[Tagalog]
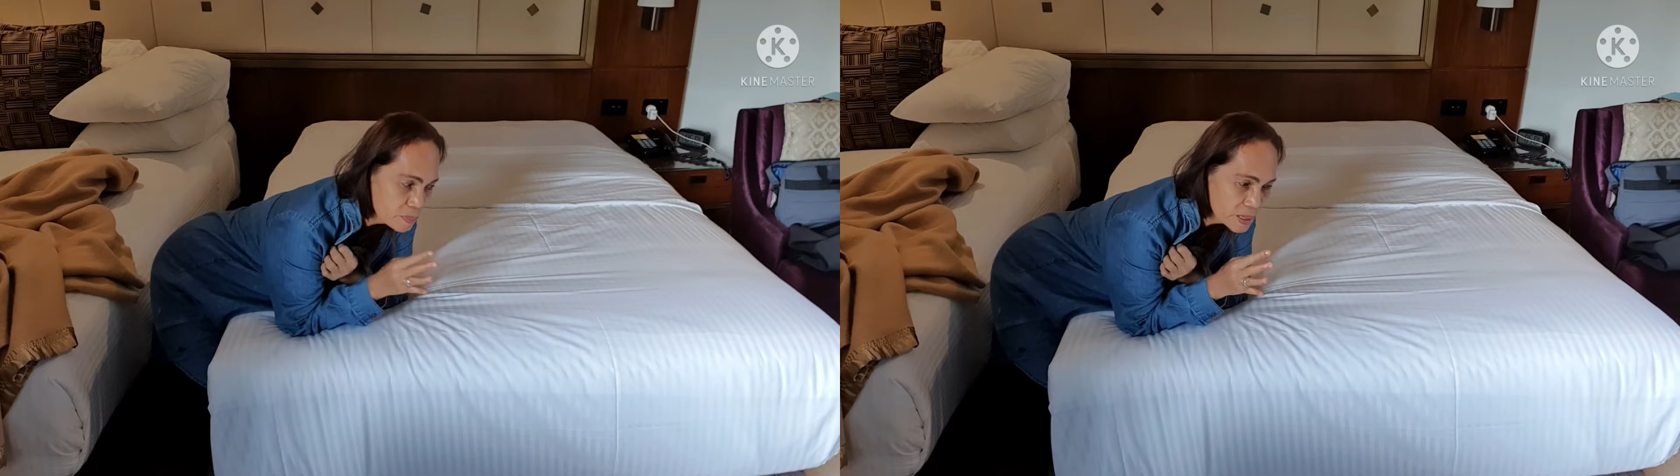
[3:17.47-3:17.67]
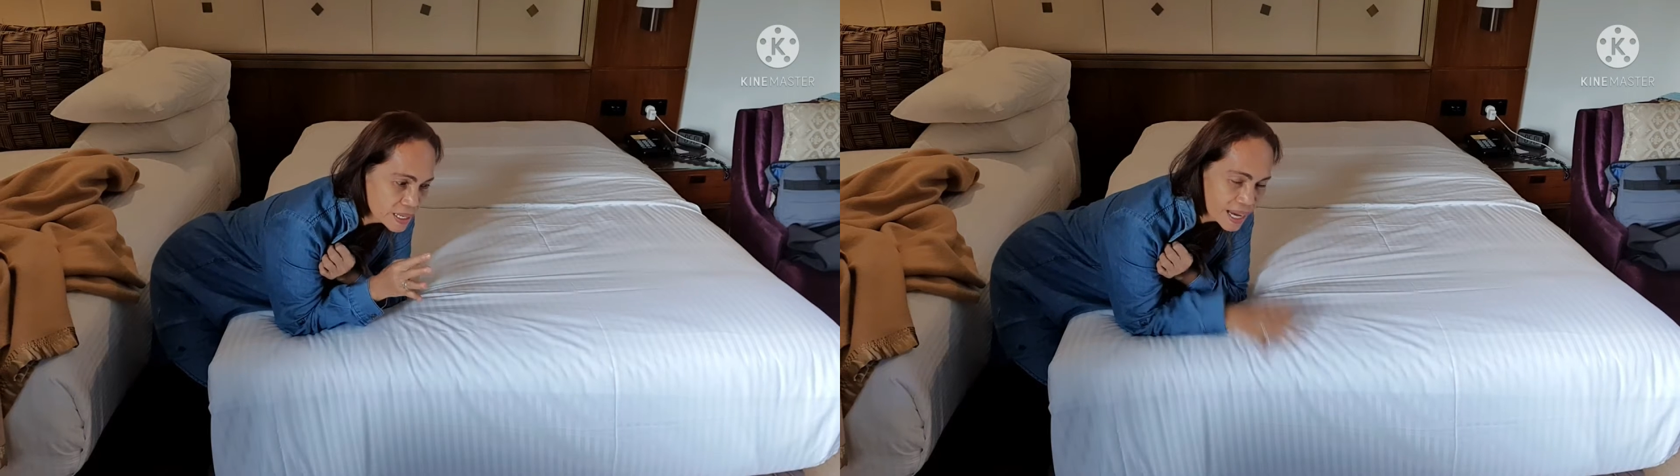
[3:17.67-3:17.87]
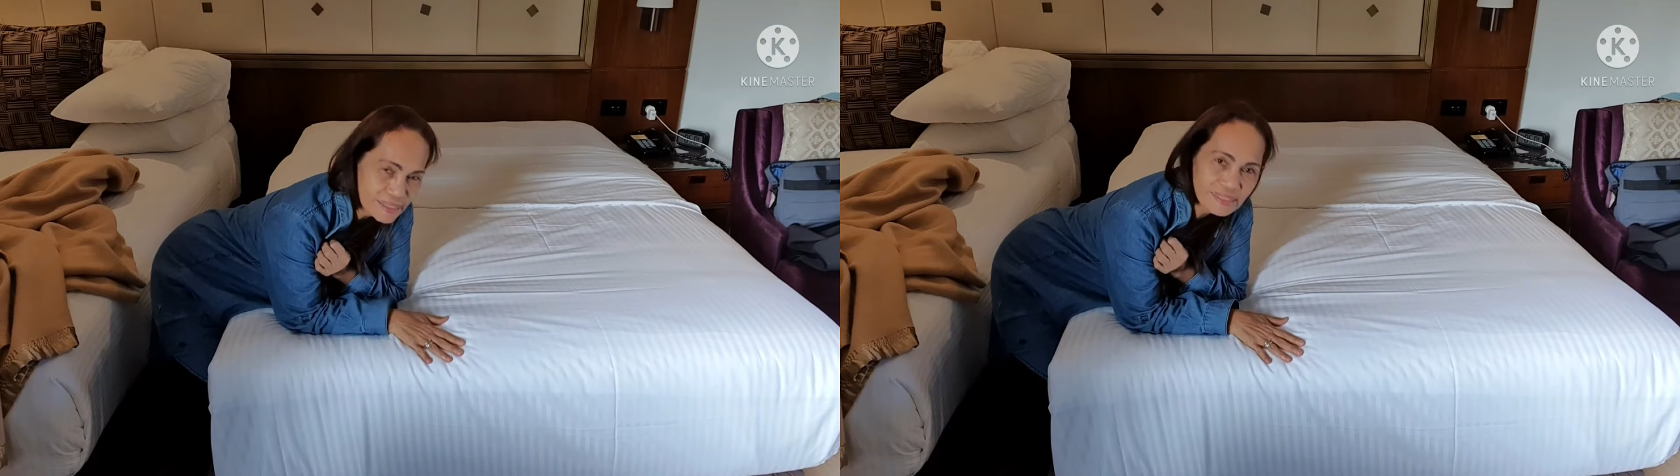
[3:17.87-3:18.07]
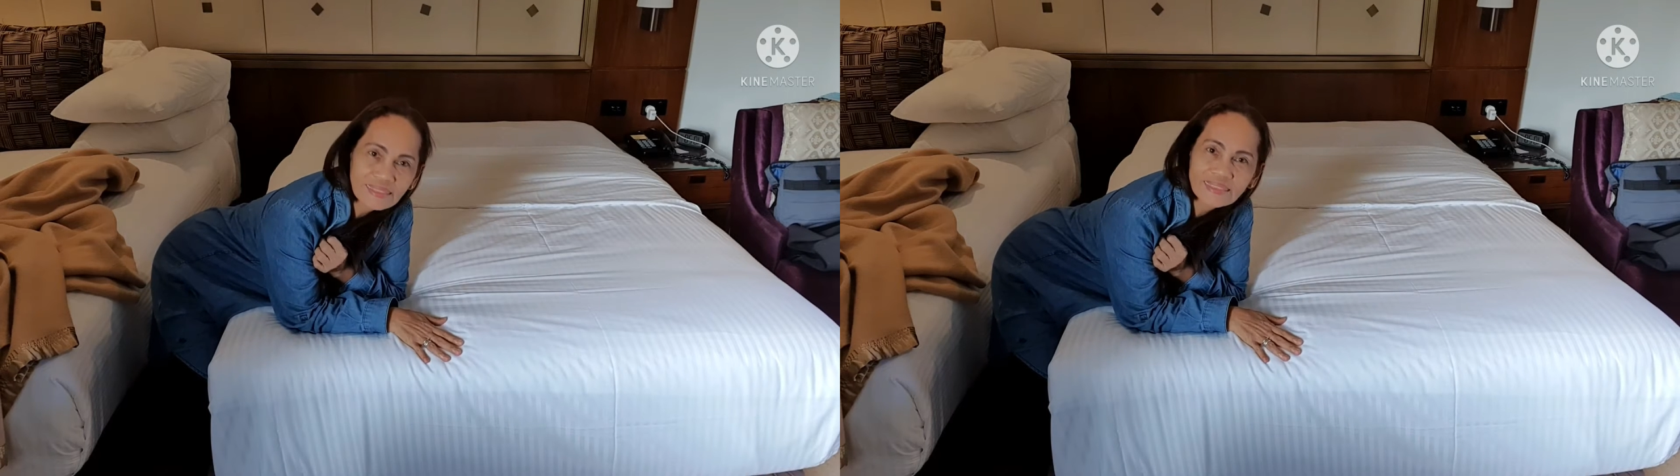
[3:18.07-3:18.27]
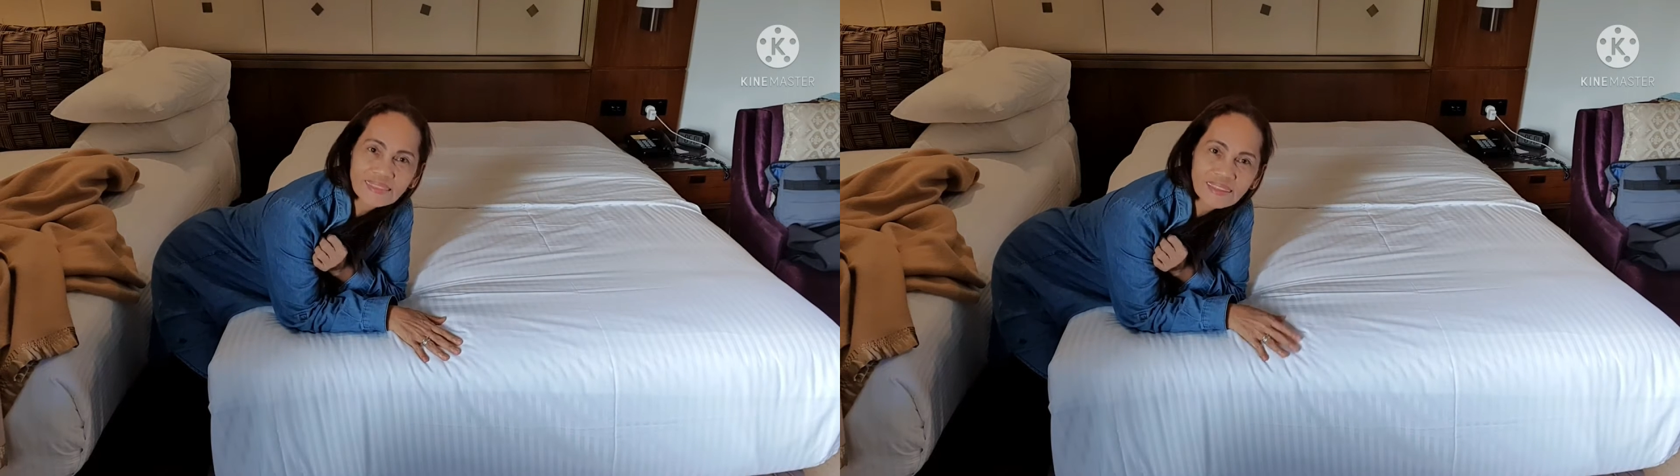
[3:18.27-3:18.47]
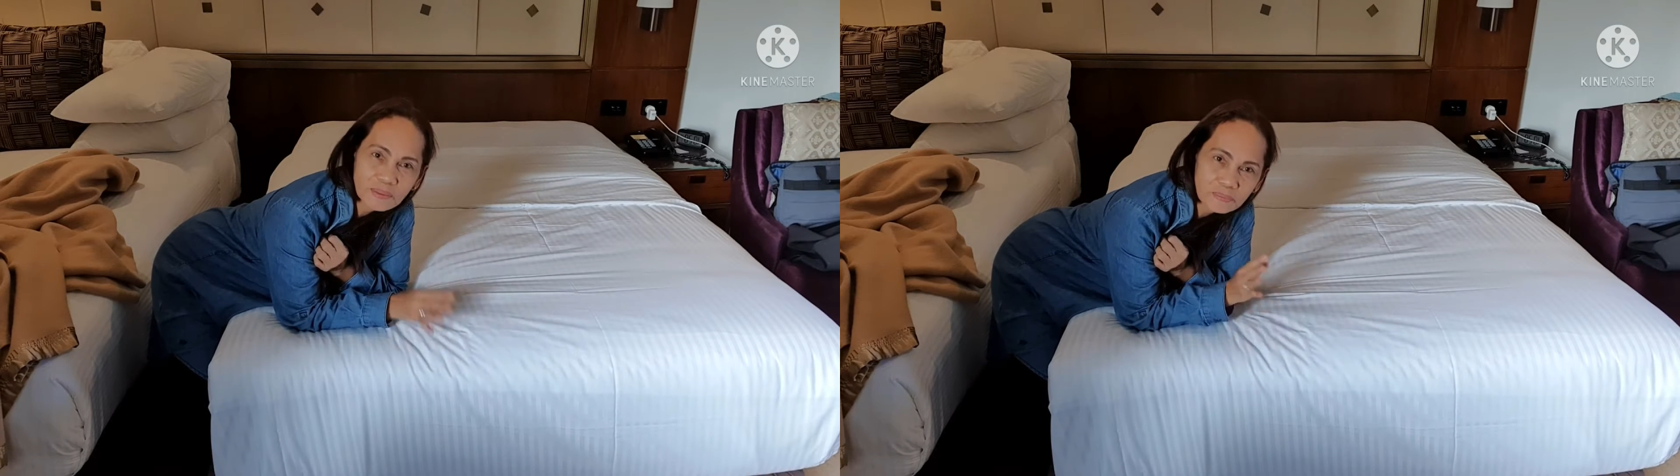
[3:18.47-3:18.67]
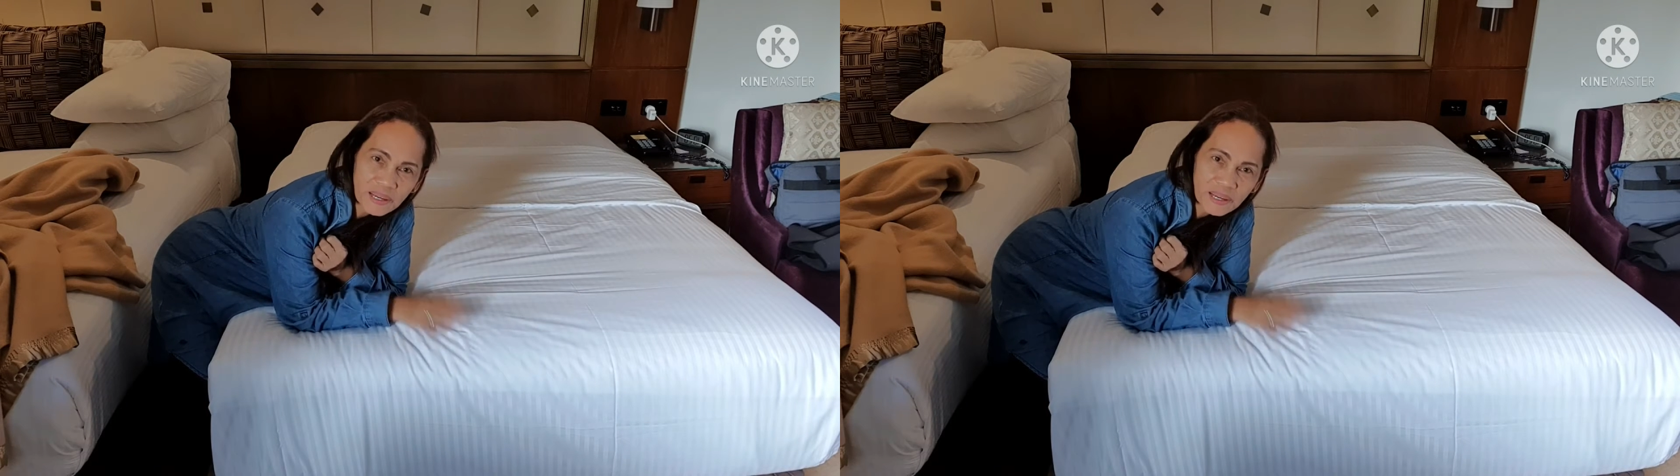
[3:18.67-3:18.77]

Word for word: bigat ng